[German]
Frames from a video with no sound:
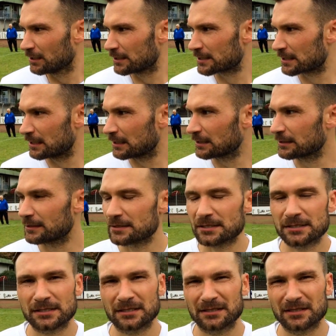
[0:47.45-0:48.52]
ist klar,
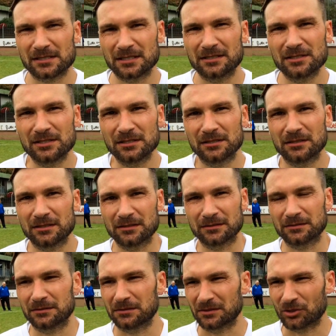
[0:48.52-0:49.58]
dass, dass er die
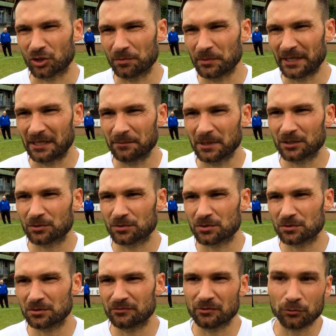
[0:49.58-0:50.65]
äh, Räume eng macht
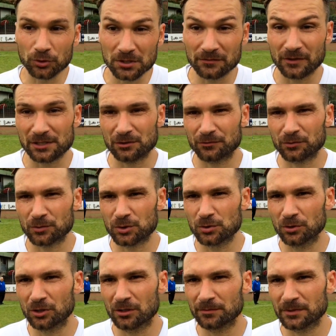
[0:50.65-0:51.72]
und so. Wir wussten, was auf uns
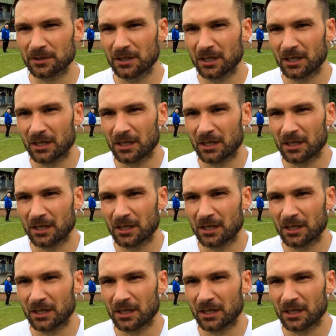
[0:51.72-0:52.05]
zukommt.